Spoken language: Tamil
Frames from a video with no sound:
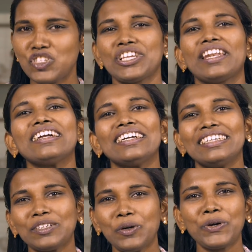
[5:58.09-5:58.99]
ஜனங்கள்
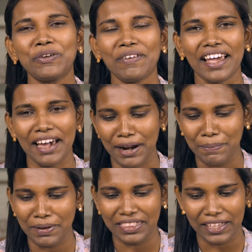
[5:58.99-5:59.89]
கூடி வர
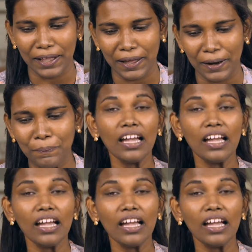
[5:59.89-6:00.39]
ஆரம்பித்தனர்